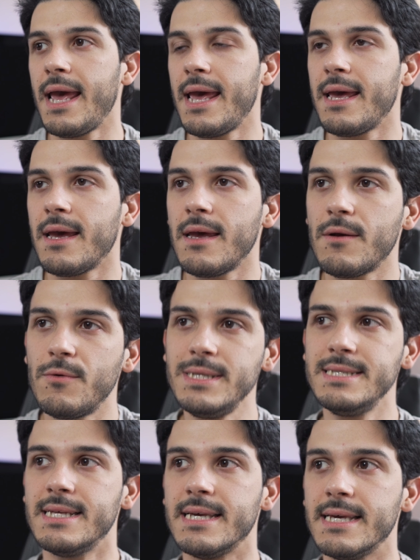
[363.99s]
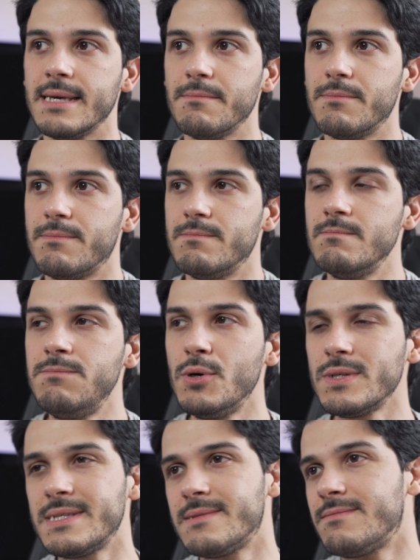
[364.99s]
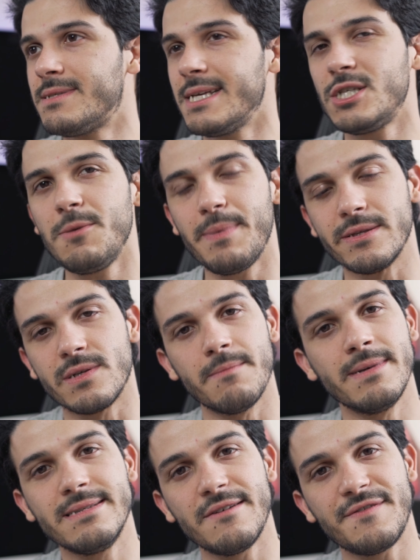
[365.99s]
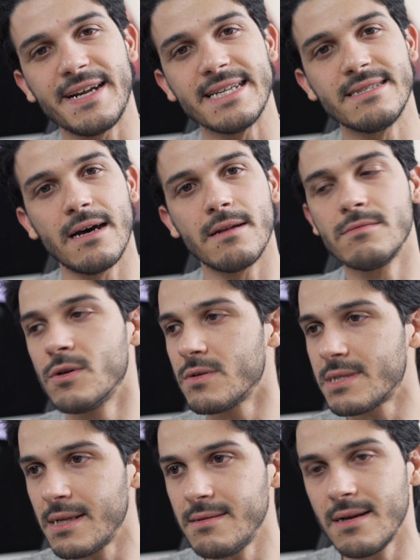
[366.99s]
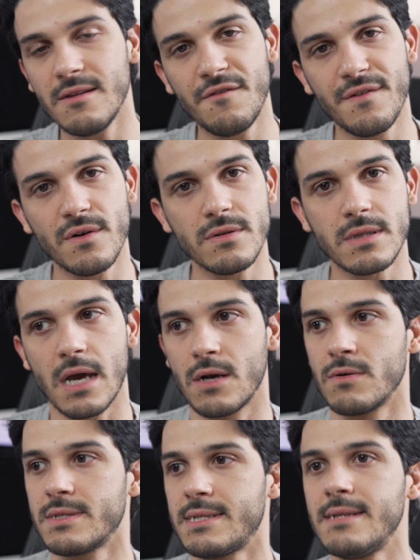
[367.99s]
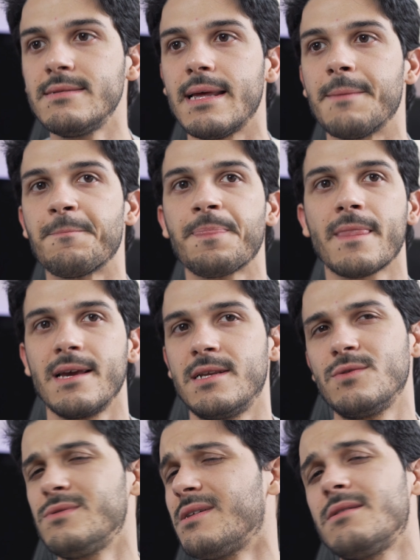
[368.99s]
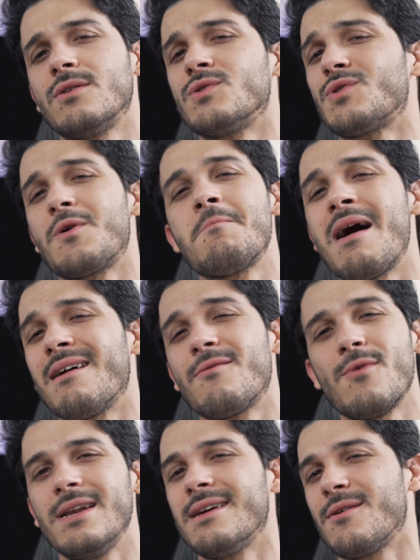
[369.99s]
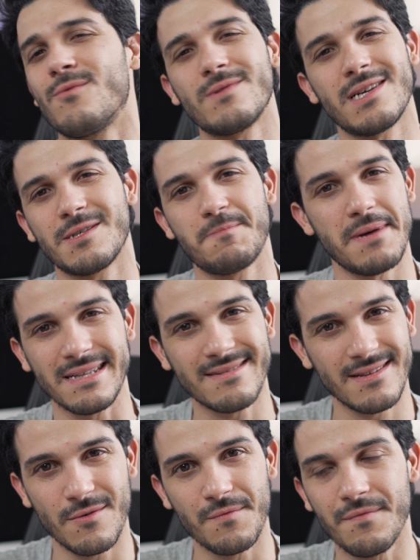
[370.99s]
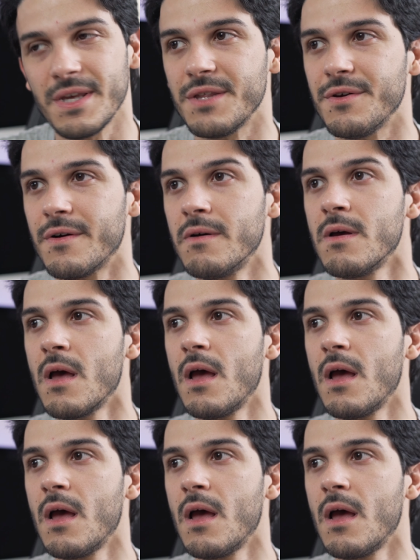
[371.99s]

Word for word: E quindi, boh, se ci penso a mente fredda, nonostante la difficoltà, nonostante i risultati non sono mai quelli che uno si aspetta da un video,